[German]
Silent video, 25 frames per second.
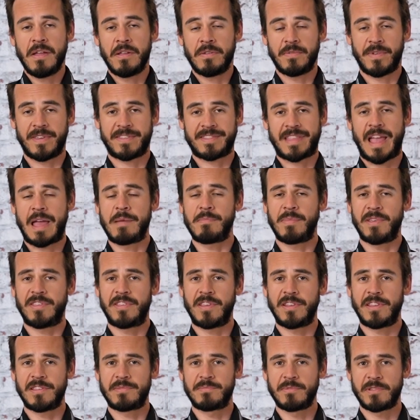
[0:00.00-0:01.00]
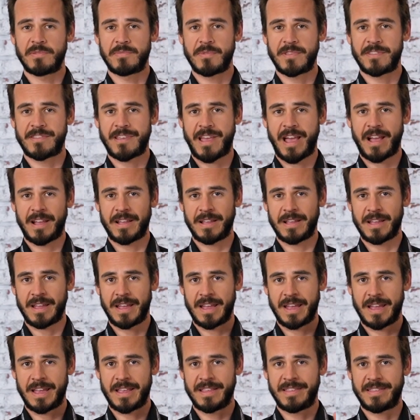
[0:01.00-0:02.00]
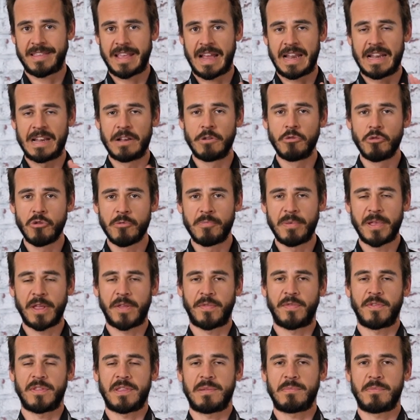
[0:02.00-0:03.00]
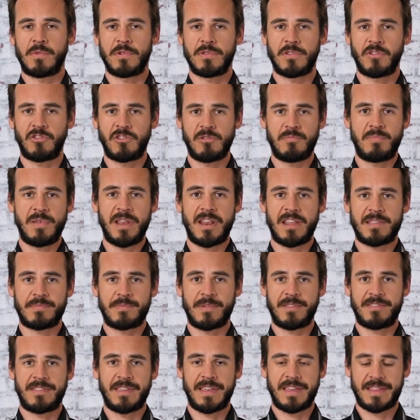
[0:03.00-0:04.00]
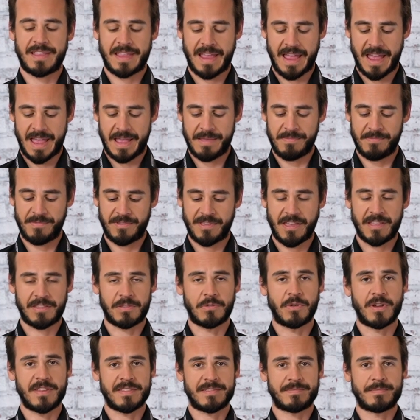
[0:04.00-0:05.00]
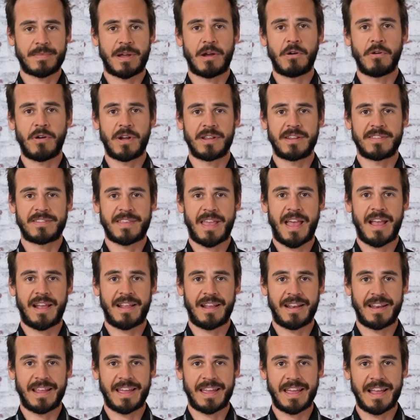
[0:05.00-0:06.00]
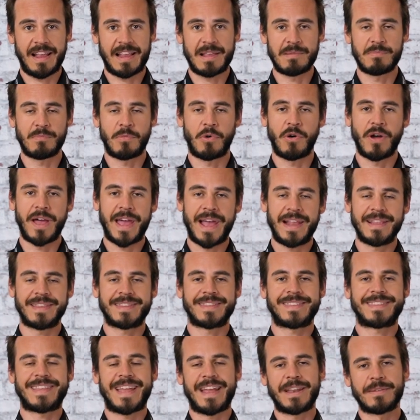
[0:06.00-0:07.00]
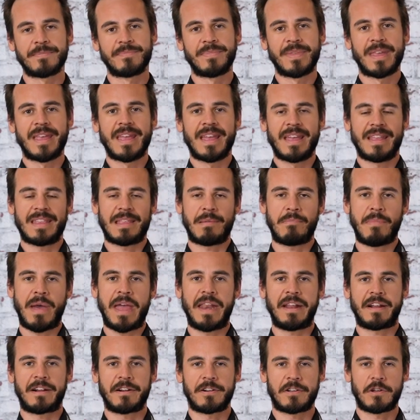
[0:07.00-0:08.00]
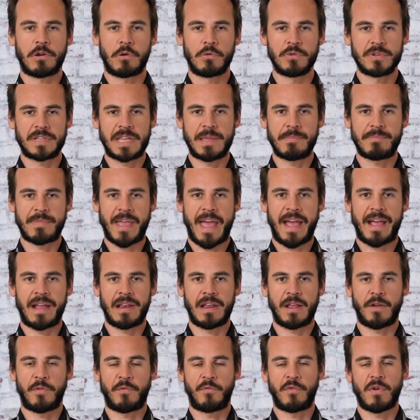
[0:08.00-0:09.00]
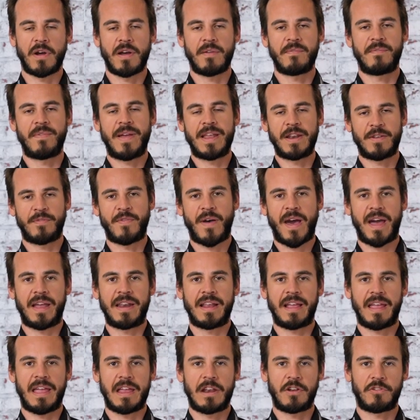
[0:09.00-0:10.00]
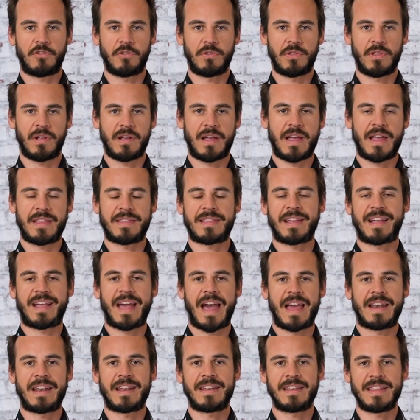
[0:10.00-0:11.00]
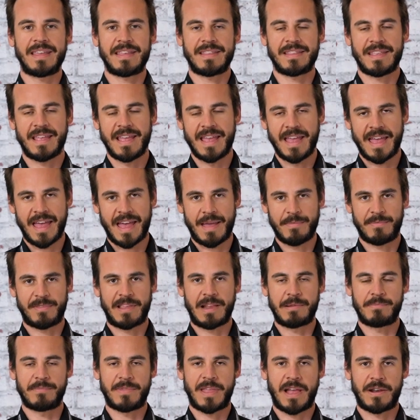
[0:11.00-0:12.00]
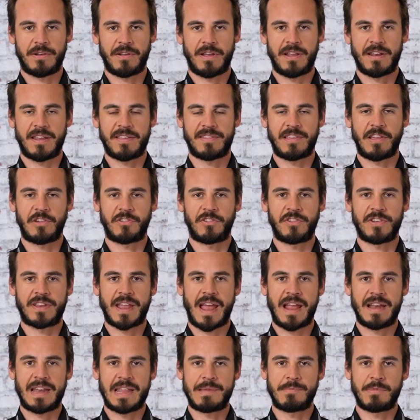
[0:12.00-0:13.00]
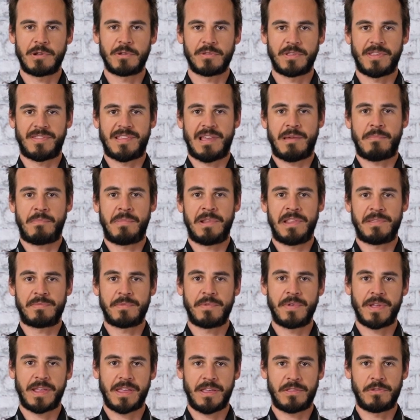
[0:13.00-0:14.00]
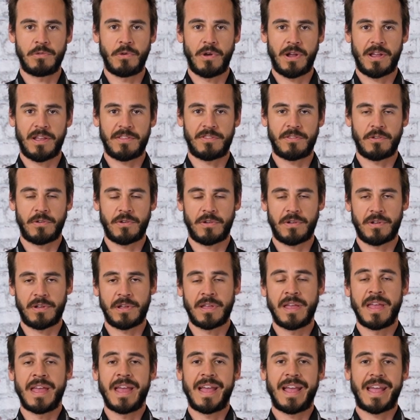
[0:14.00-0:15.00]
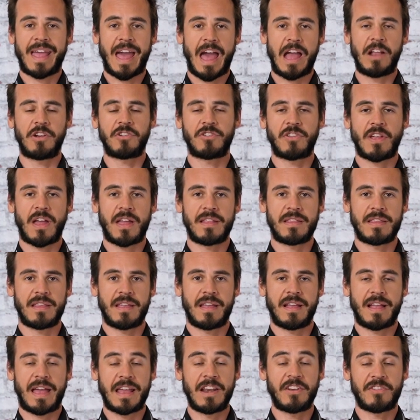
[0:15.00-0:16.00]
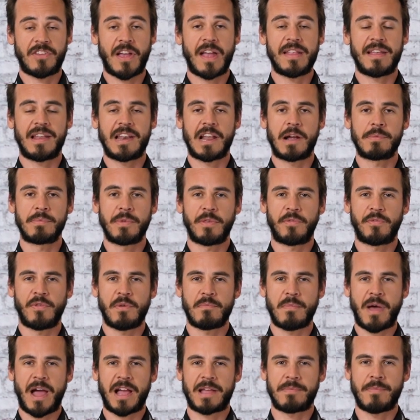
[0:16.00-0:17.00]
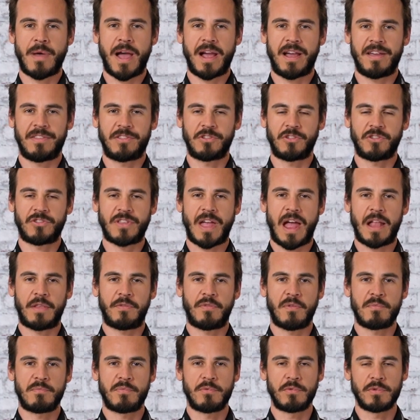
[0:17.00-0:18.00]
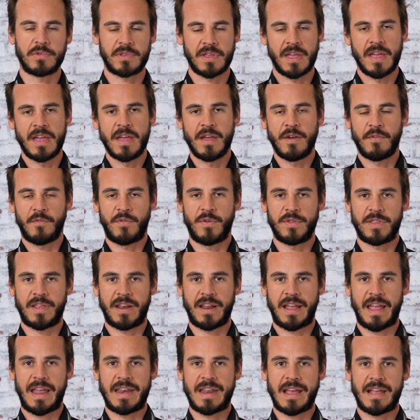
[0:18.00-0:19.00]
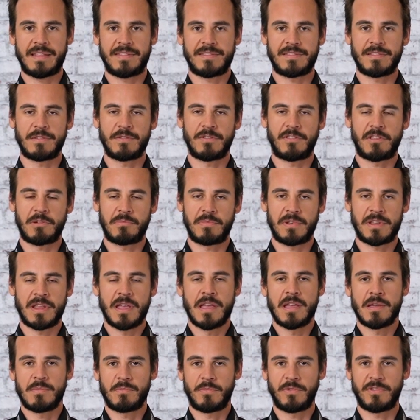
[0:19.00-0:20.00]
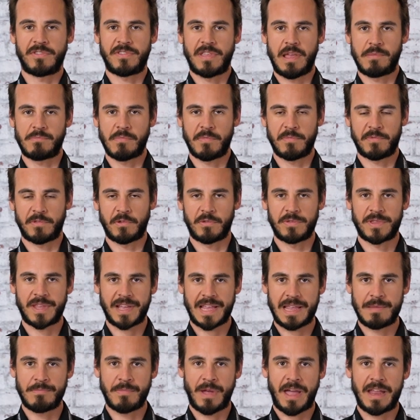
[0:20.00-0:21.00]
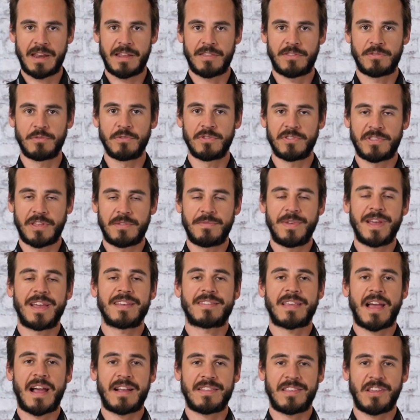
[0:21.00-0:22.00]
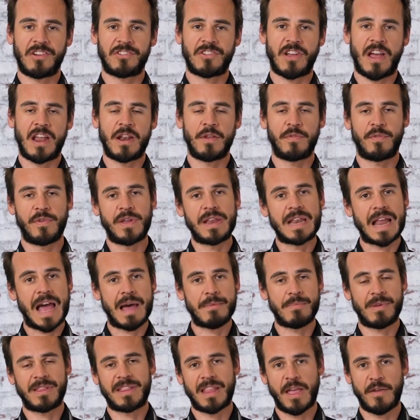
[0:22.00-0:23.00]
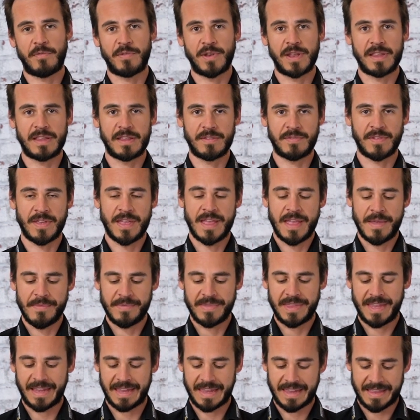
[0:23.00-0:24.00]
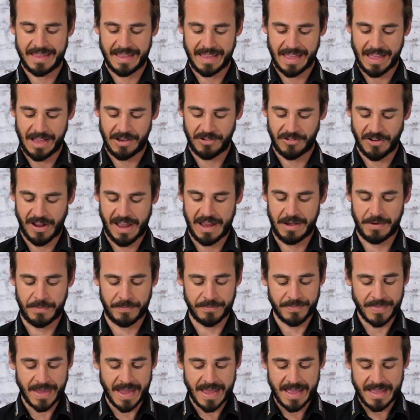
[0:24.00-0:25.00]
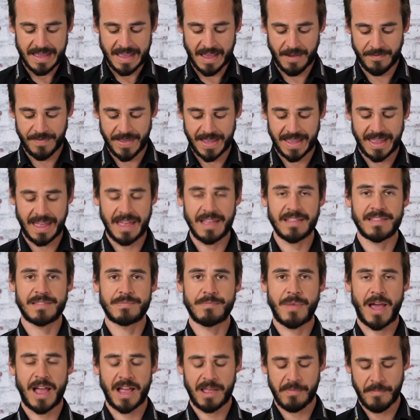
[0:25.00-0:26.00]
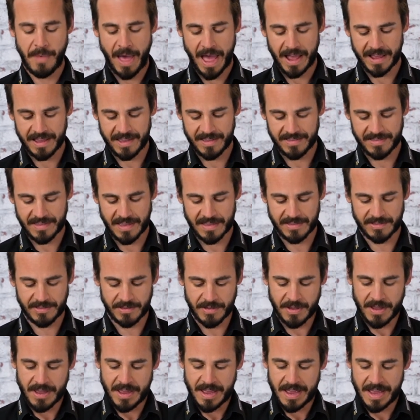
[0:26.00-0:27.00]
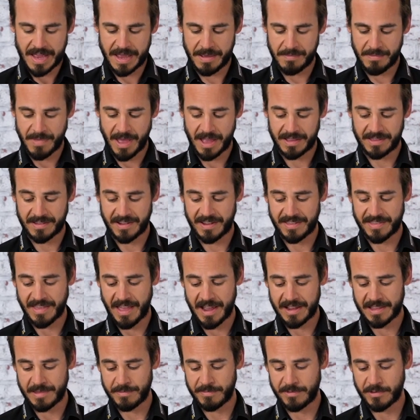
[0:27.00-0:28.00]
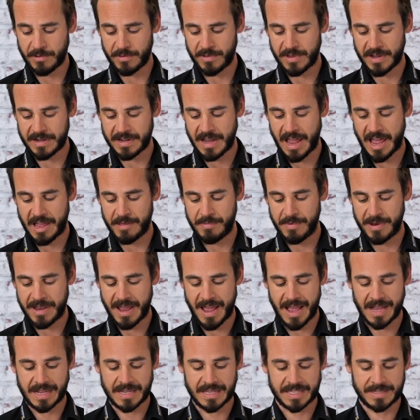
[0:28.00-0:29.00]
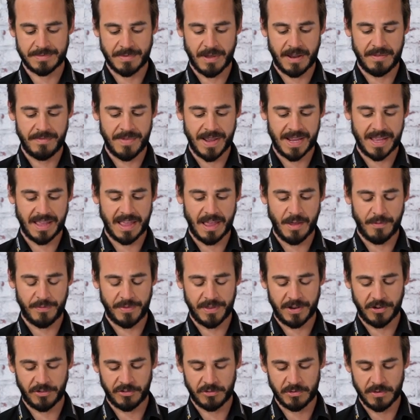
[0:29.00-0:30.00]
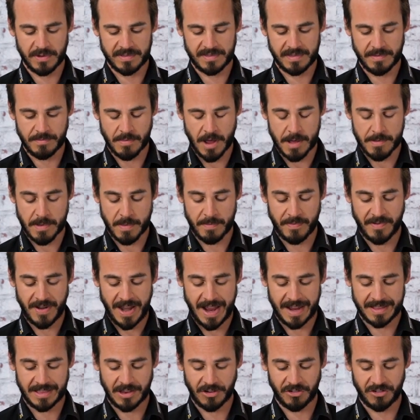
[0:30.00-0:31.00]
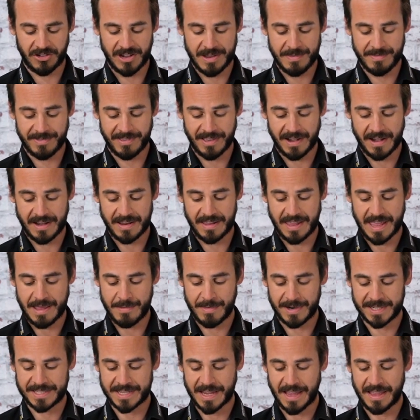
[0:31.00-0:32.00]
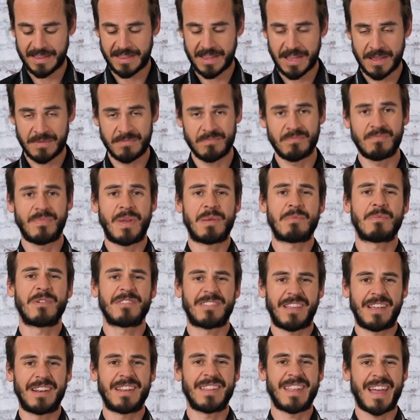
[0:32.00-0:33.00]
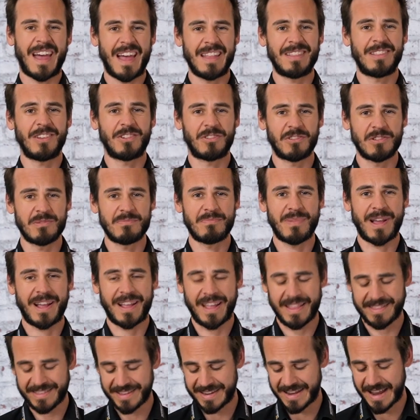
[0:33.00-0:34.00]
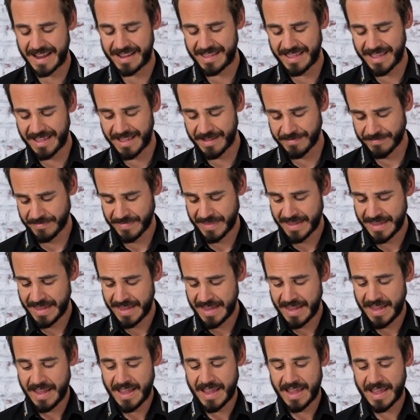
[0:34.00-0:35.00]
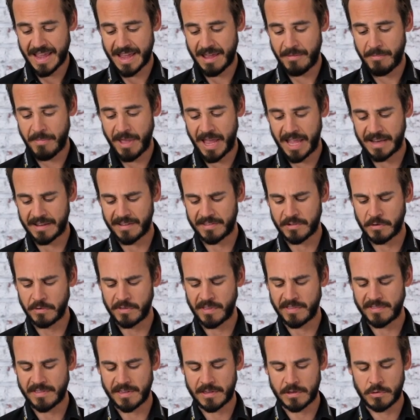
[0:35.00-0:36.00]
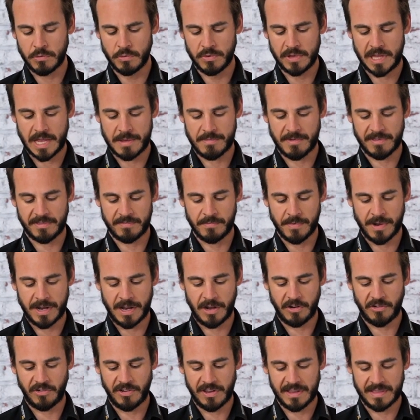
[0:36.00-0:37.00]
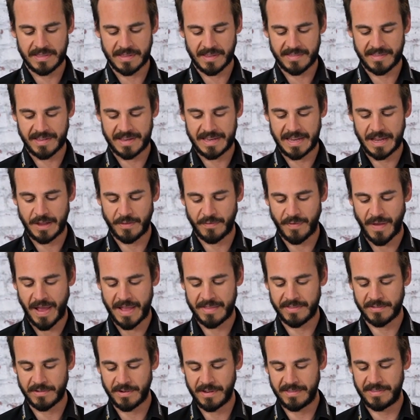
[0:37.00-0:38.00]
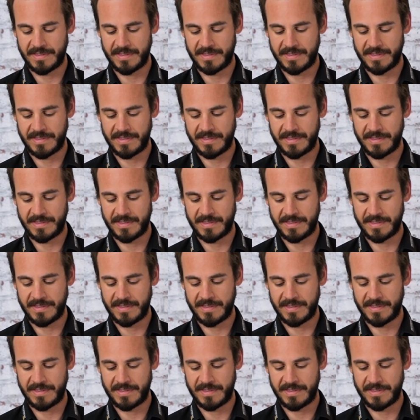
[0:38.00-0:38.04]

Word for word: Und was dann passiert ist, muss man sagen, äh, sehr löblich von der MotoGP, dass man sich da seit neuestem auch an das eigene Reglement hält, denn der Medical Code gibt eigentlich vor, wenn Fahrer eine Gehirnerschütterung hat, dann kann er nicht am selben Tag noch an der Session teilnehmen. Und das haben wir diesmal wirklich durchgezogen. Kein Start, äh, keine Starterlaubnis für Mark Marquez, ein Startverbot von den Rennärzten und somit muss der am Sonntag im Rennen zusehen. Wie gesagt, sehr schade für ihn, aber definitiv die richtige Entscheidung. Ja, wie geht's Mark Marquez jetzt? Ähm, er hat gesagt am Sonntagnachmittag, es war ein wirklich heftiger Sturz im Warm-up, vielleicht der schlimmste, den ich jemals hatte. Wenn wir uns erinnern, der hatte schon ein paar ganz knackige. Äh, mir geht es grundsätzlich gut, aber es wurde entschieden, dass ich eigentlich nicht fahren soll.